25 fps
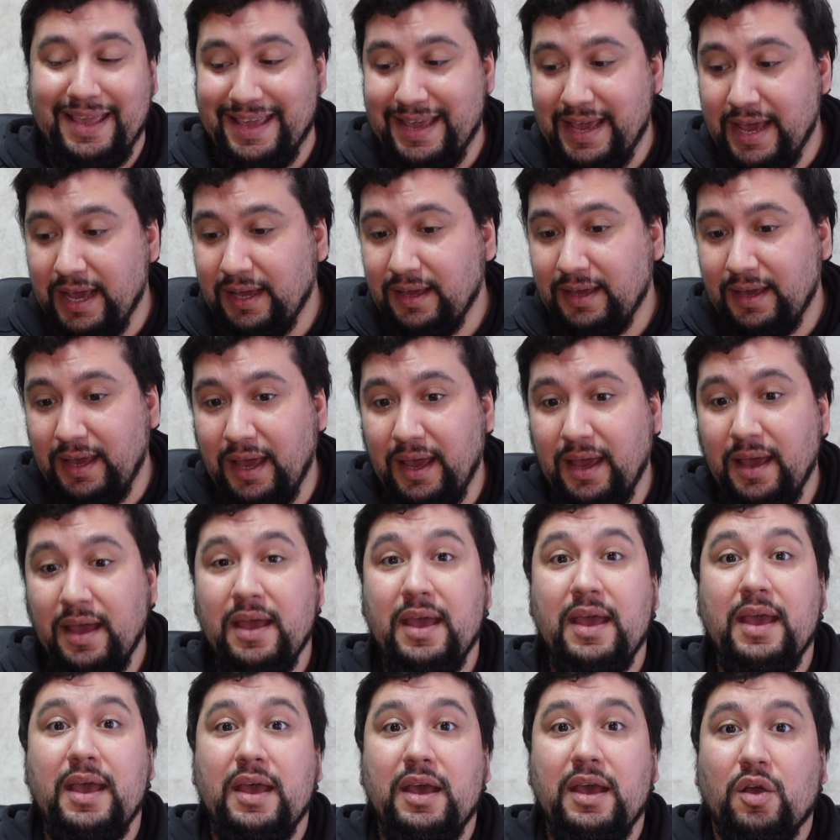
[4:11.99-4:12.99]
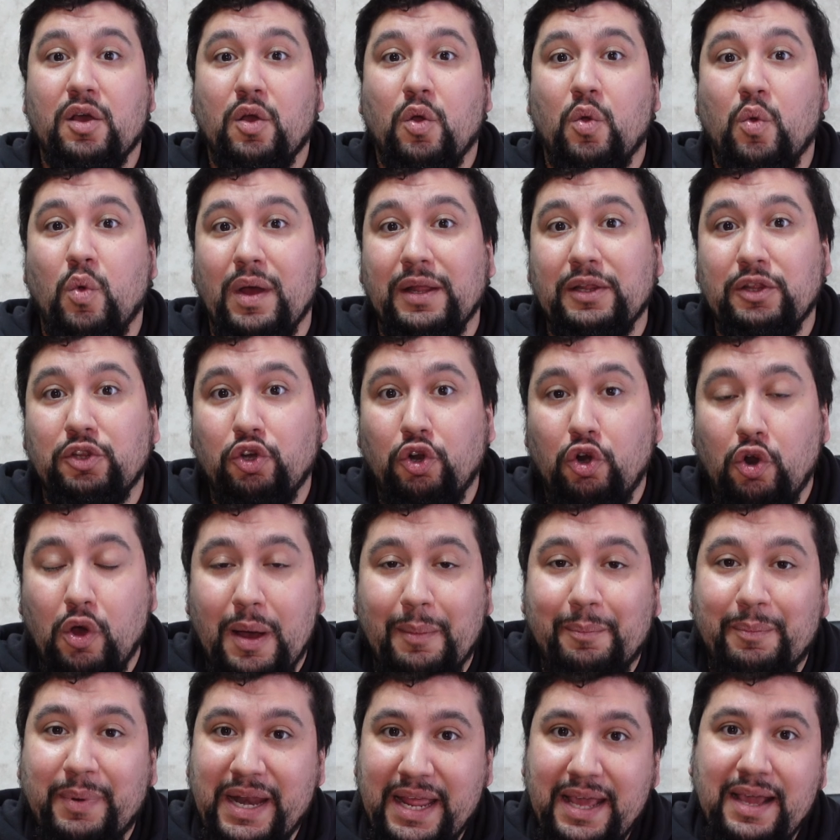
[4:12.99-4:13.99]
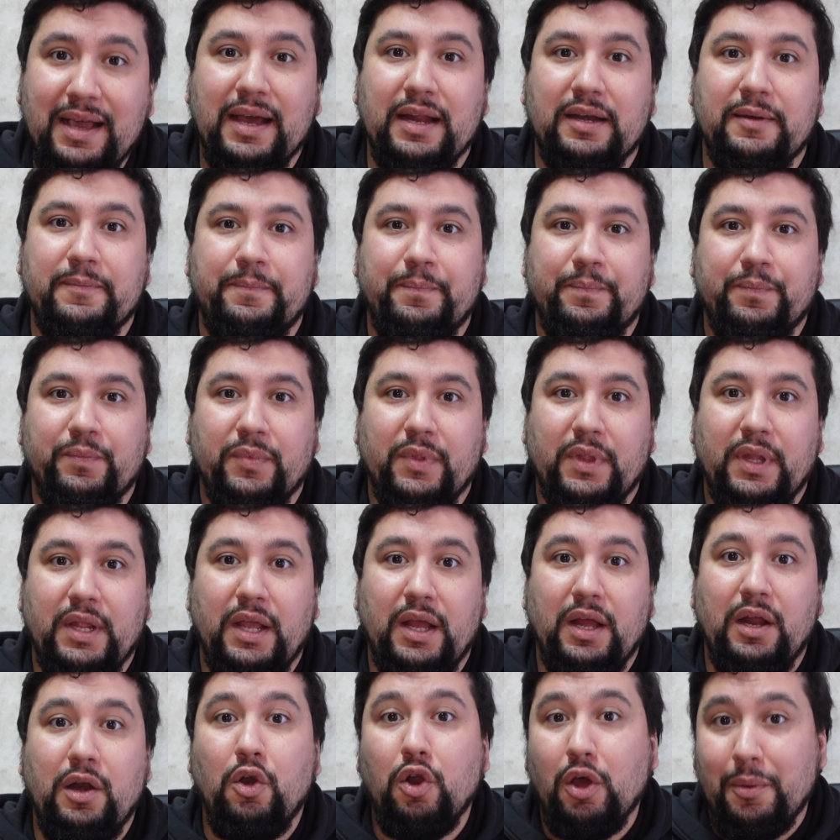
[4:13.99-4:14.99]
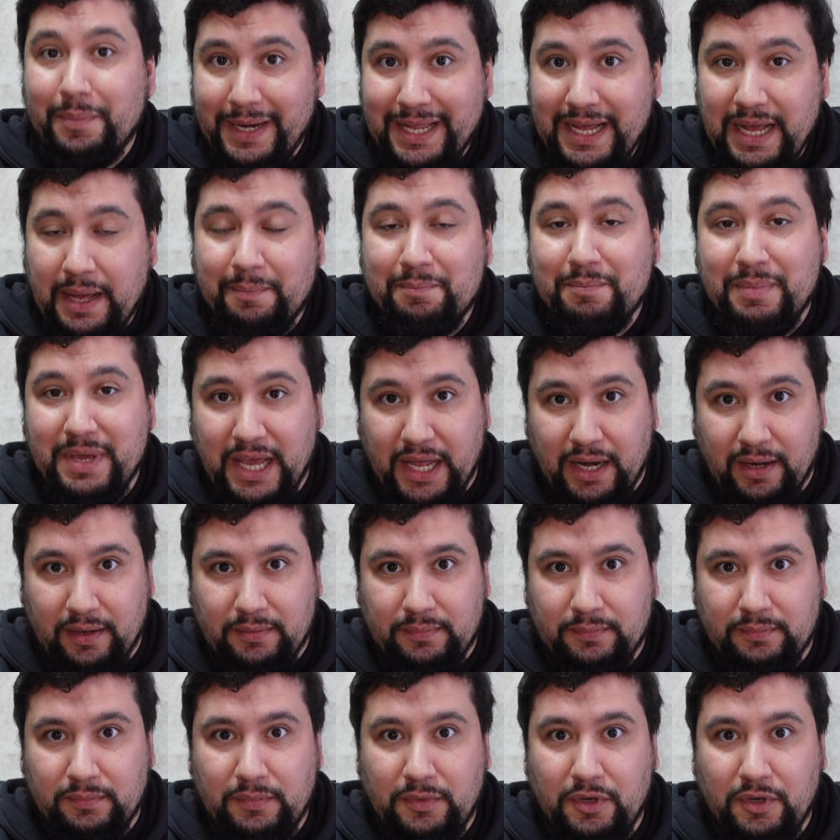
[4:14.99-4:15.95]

Y es que cuando lo aplican, lo aplican bien.